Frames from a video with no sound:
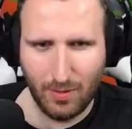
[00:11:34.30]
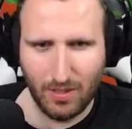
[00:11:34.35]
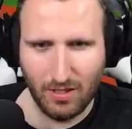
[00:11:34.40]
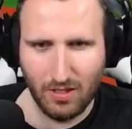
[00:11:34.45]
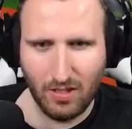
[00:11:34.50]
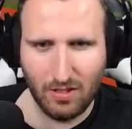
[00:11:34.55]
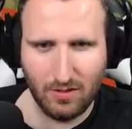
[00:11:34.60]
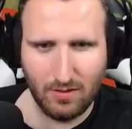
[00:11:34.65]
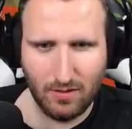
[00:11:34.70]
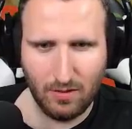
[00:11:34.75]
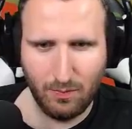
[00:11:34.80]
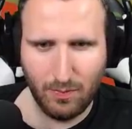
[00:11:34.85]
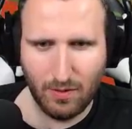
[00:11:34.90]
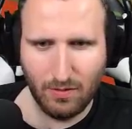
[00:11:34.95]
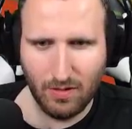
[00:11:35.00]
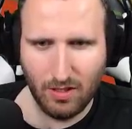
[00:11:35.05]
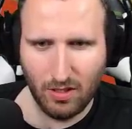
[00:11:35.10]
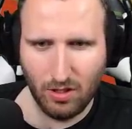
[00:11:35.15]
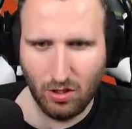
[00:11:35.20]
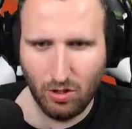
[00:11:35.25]
nie jest na
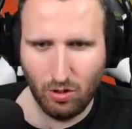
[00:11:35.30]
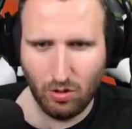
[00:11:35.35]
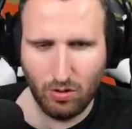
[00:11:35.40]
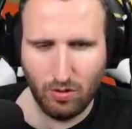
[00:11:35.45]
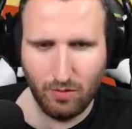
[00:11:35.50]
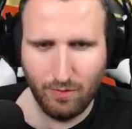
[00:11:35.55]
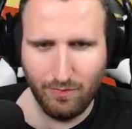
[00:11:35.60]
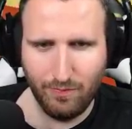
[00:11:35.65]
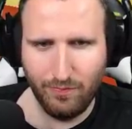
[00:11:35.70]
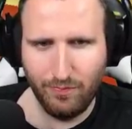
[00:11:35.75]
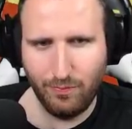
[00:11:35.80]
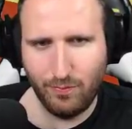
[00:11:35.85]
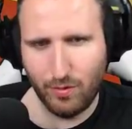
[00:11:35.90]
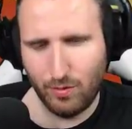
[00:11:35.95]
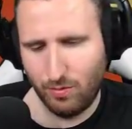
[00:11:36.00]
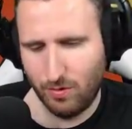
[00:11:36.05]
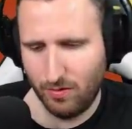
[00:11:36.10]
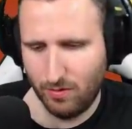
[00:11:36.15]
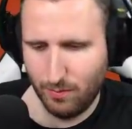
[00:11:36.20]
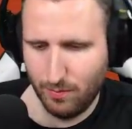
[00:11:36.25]
spawnie. Jolo, mm,
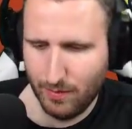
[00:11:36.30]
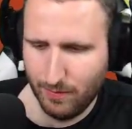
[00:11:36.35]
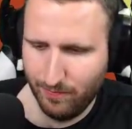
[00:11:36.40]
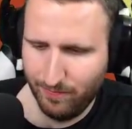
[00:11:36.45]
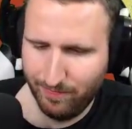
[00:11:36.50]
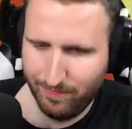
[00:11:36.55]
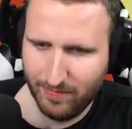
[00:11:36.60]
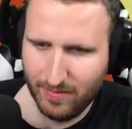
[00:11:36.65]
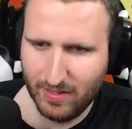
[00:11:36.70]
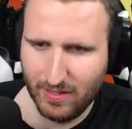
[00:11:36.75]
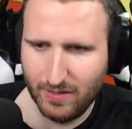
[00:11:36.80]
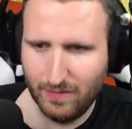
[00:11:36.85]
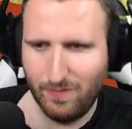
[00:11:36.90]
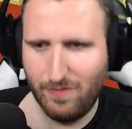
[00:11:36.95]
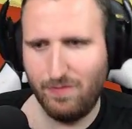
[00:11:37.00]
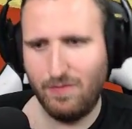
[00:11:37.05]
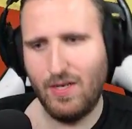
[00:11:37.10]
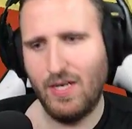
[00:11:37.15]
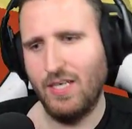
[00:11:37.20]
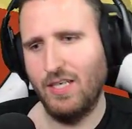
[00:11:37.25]
poszła sobie. No i
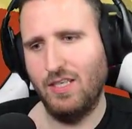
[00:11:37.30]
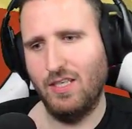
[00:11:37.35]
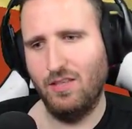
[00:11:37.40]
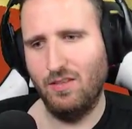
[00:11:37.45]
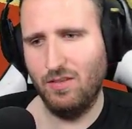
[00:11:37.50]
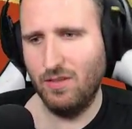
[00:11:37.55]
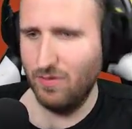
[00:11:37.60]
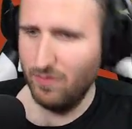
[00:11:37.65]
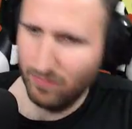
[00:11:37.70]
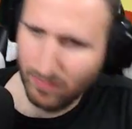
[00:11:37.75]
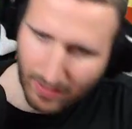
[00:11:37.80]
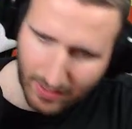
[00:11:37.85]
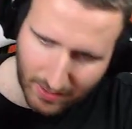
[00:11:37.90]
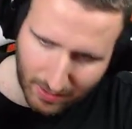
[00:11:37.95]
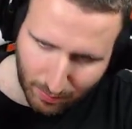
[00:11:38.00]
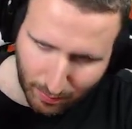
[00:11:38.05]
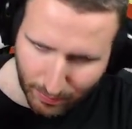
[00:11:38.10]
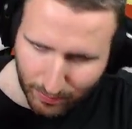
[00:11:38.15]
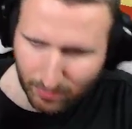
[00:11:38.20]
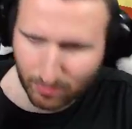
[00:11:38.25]
fajnie, no i
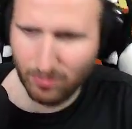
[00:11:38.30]
fajnie, po prostu